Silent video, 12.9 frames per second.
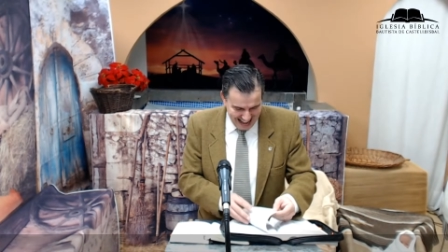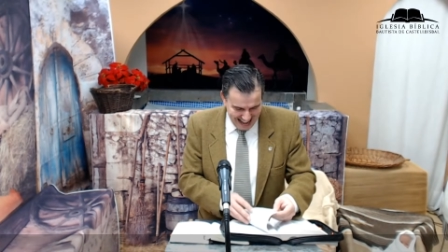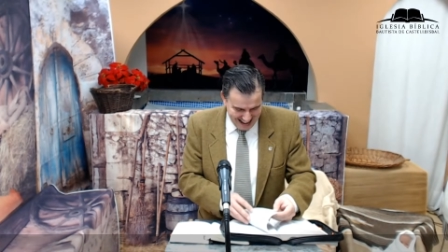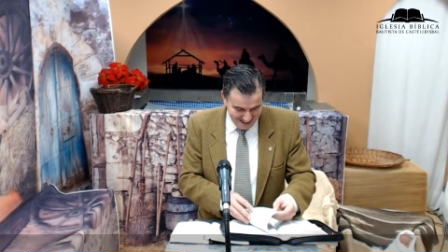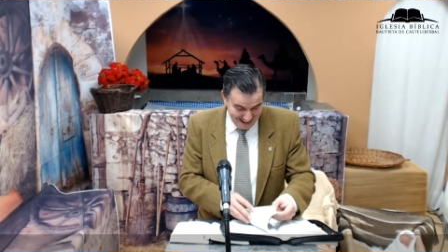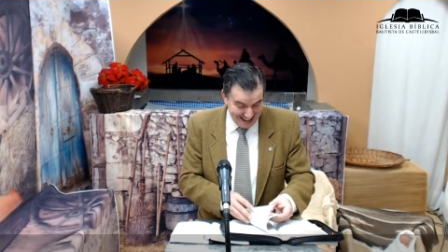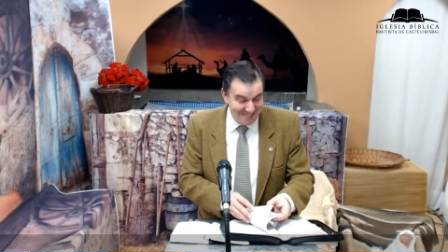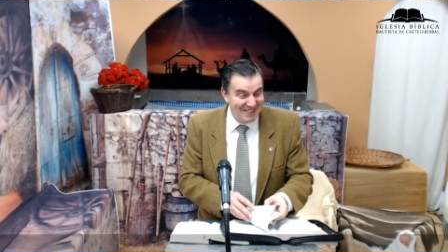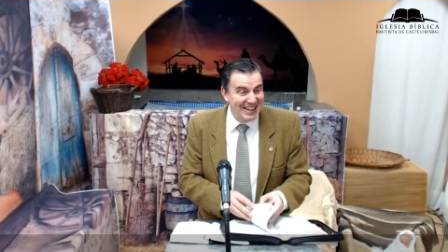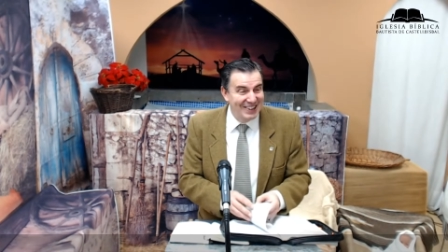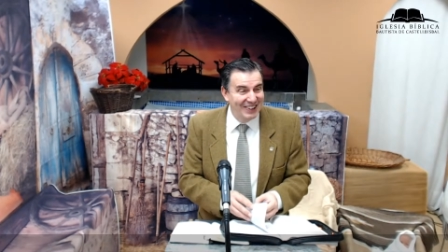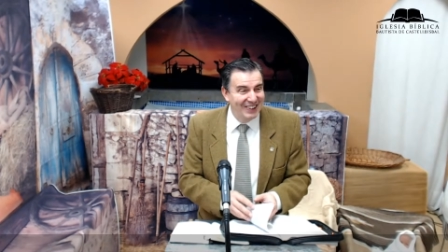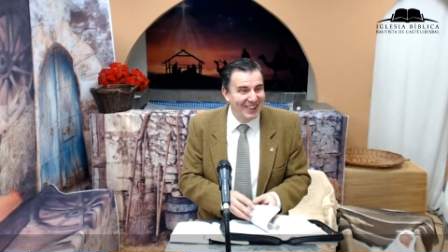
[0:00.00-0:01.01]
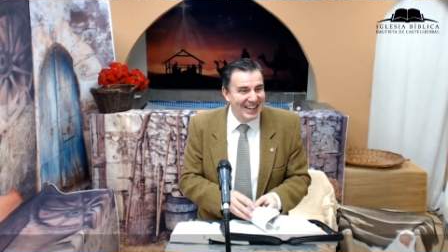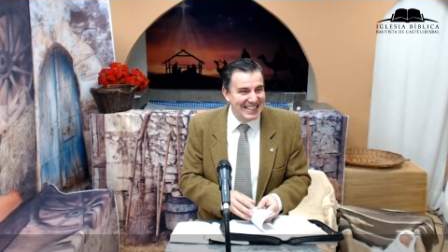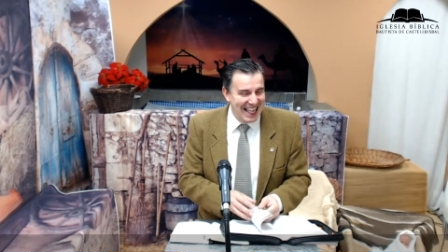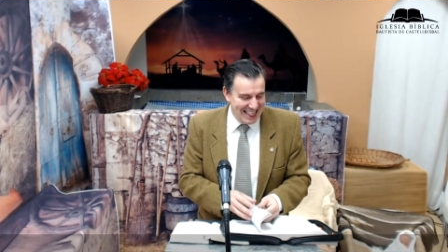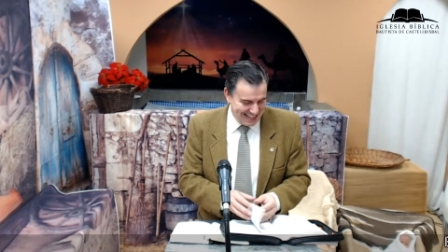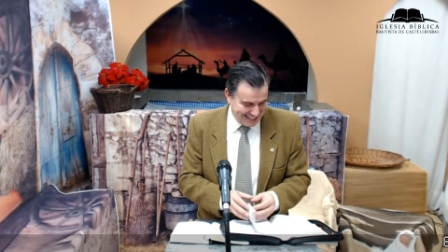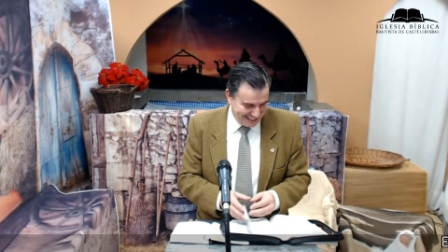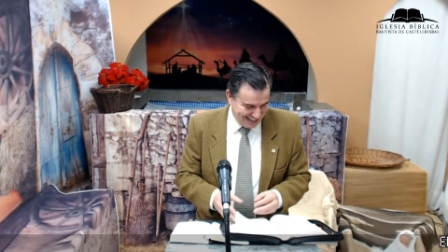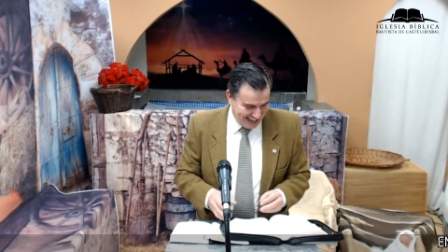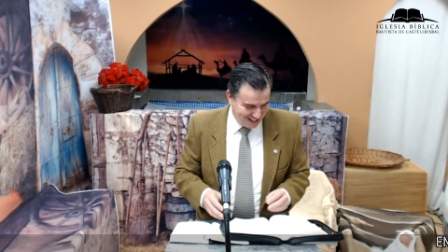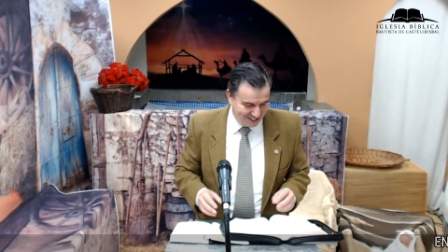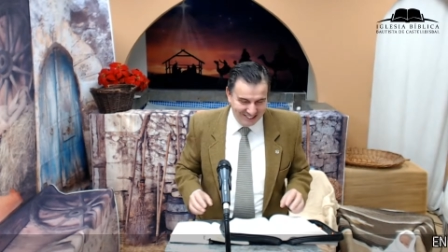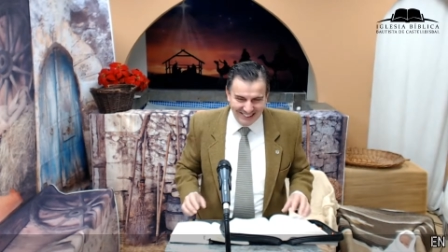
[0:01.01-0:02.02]
Mira, Manolo, lo has acertado.
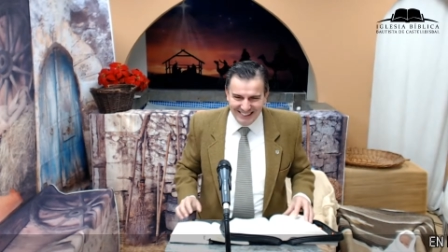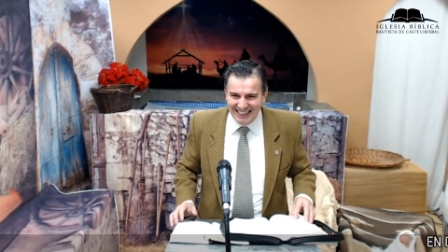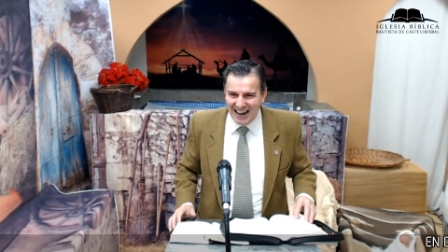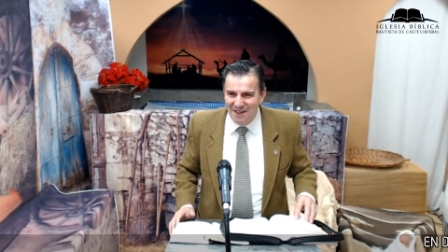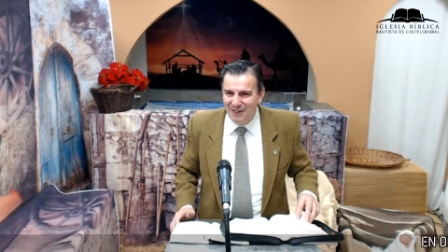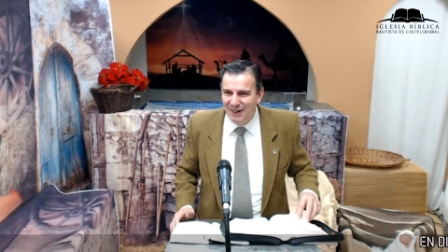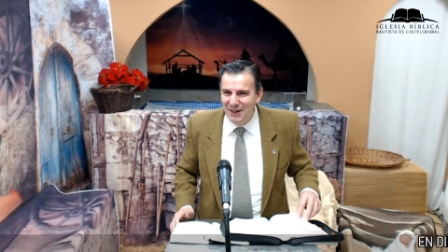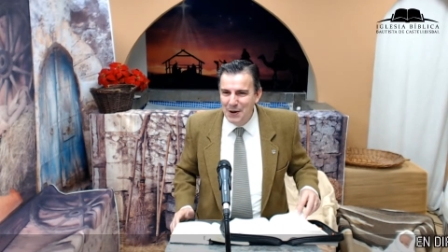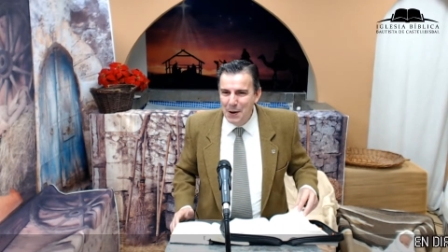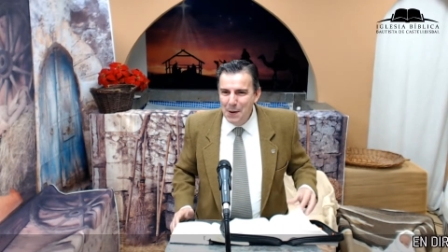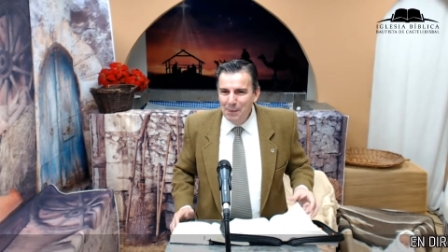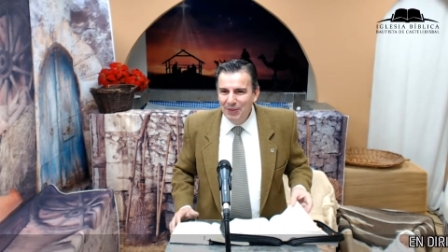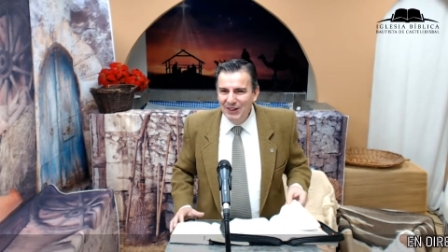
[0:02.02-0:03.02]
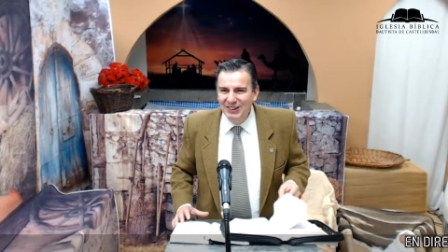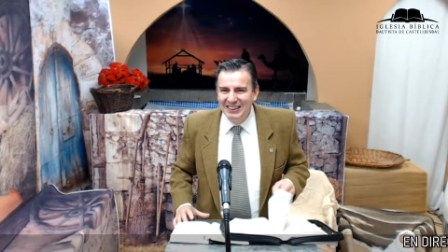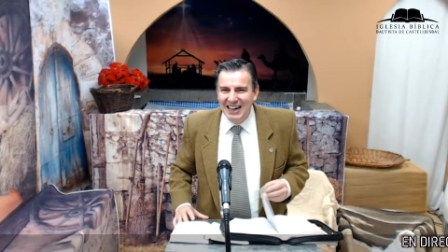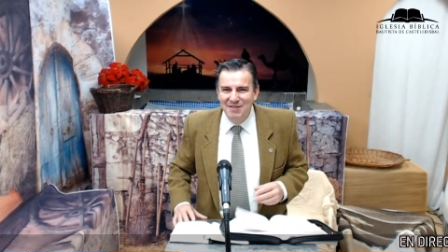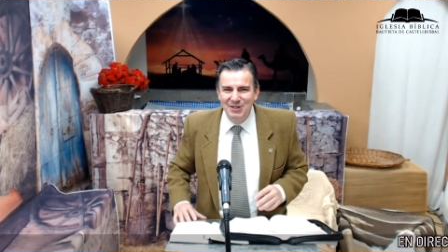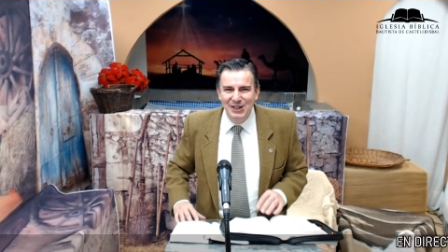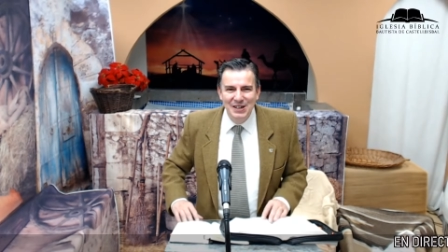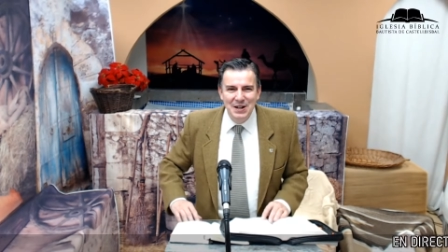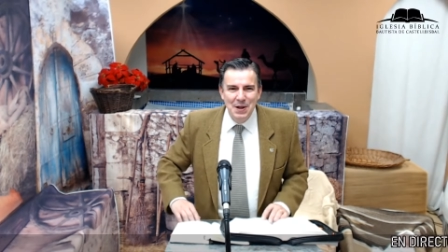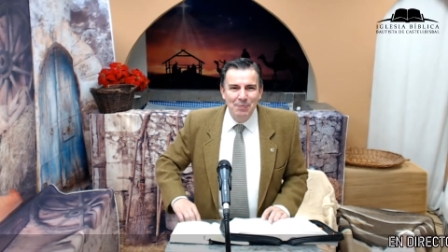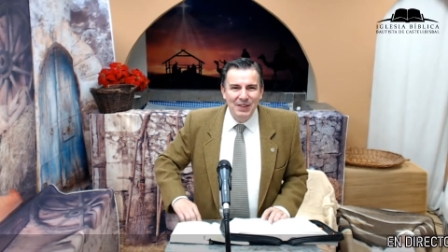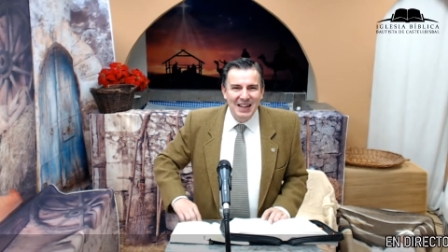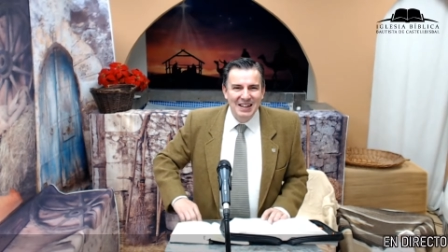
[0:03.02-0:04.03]
Un trapo. Un trapo.
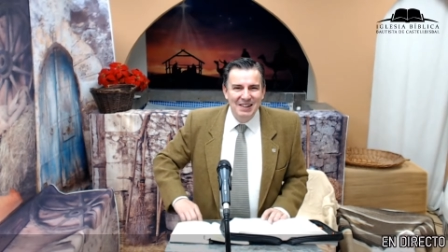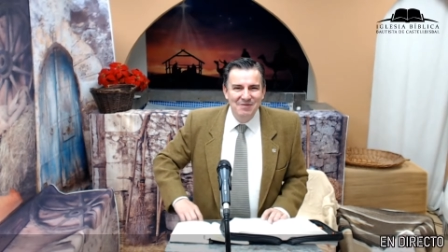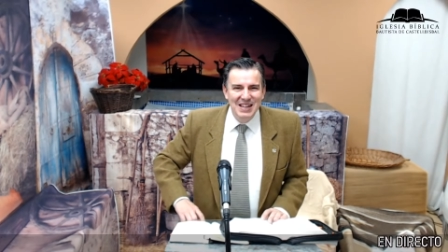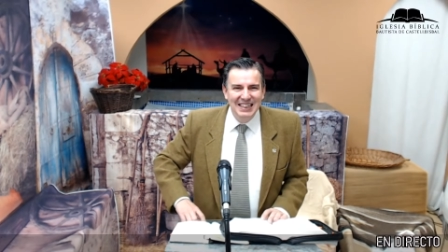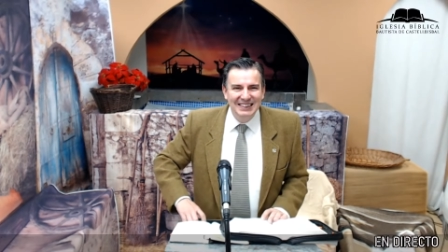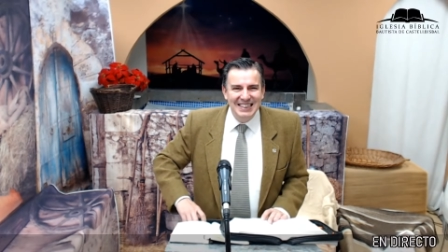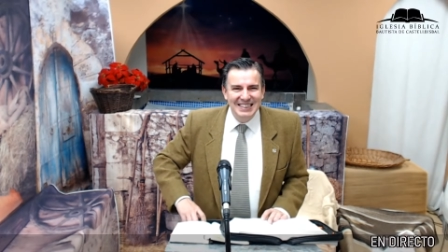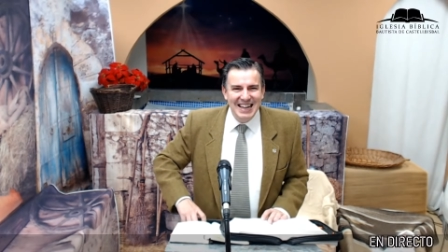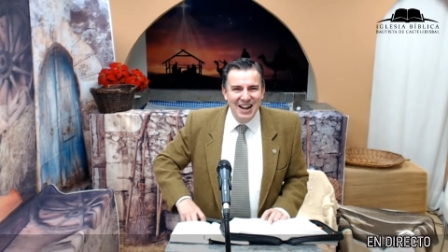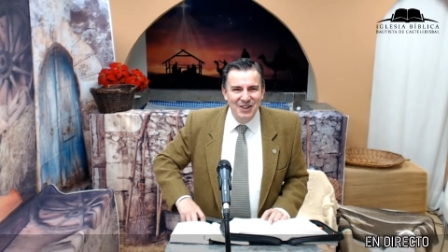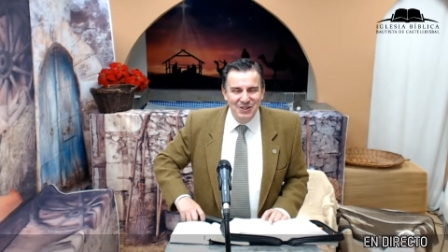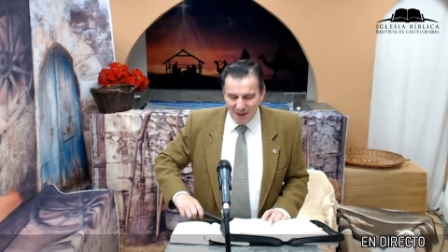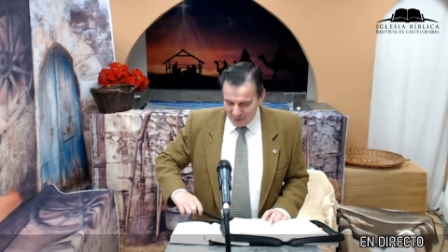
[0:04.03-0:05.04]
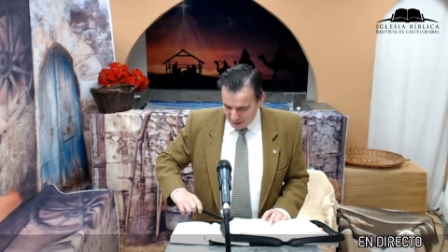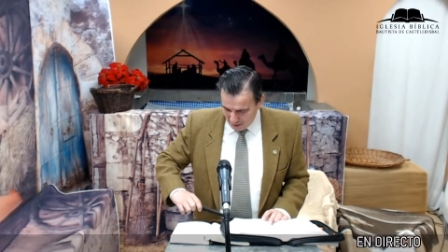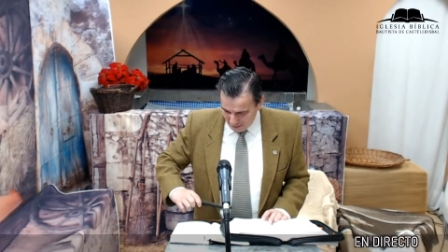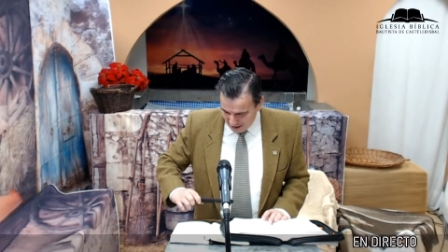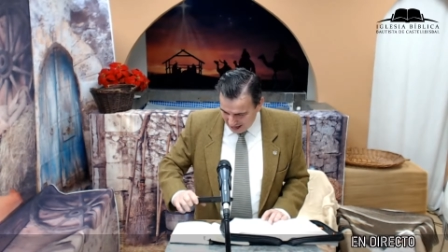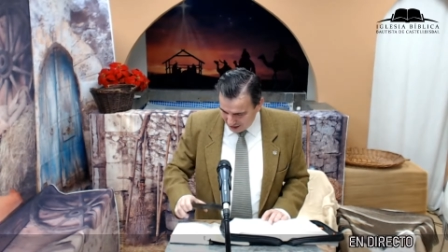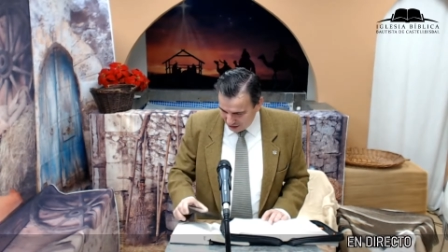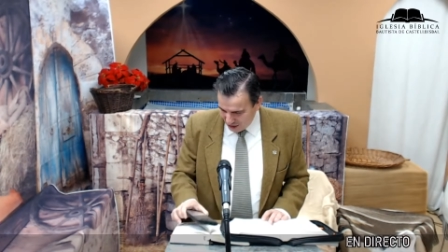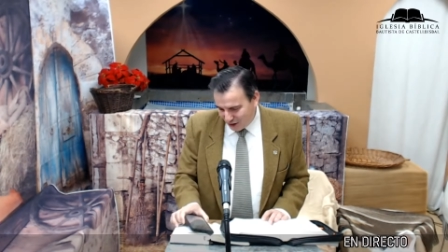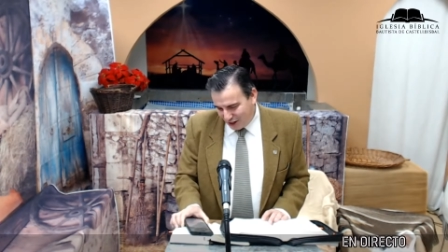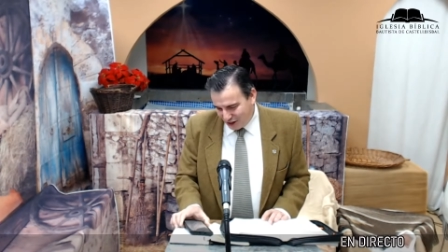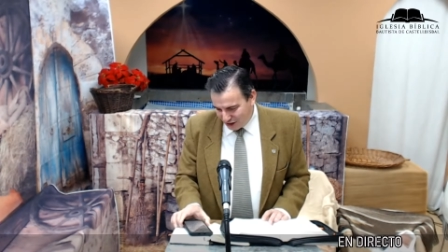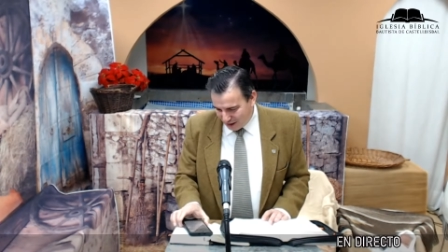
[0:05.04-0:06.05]
Mientras ya nos vamos preparando y los
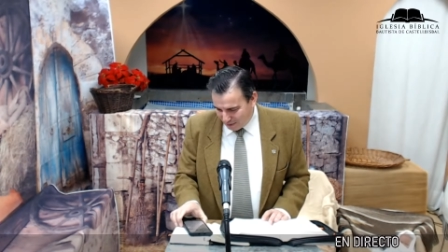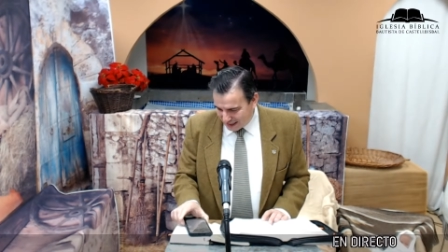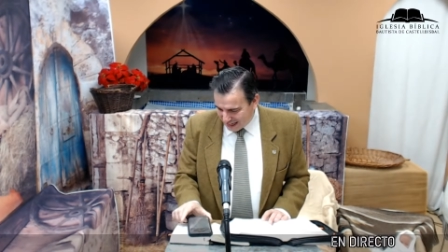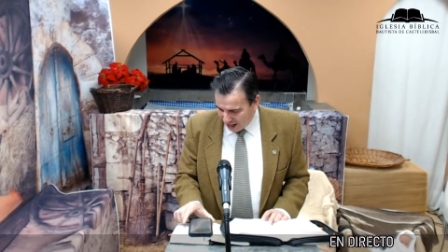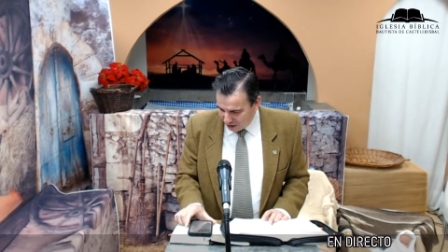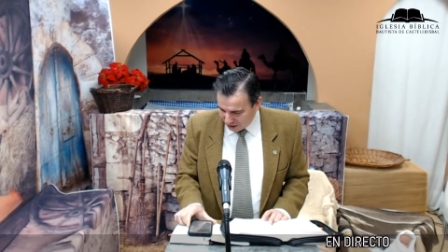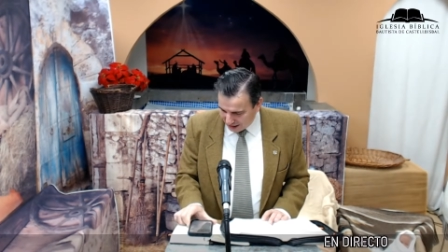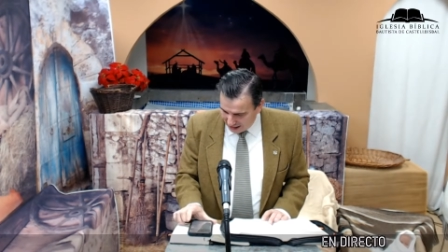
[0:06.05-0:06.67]
niños han pasado, quiero